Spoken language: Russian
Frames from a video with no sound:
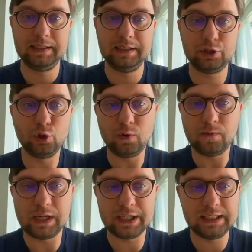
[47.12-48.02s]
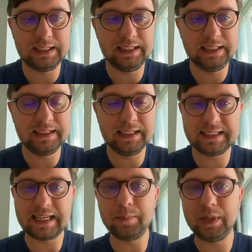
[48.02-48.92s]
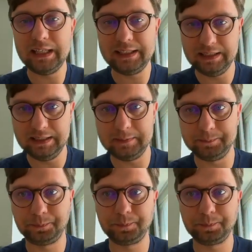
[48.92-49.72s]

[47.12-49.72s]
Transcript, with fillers: Что важно здесь заметить?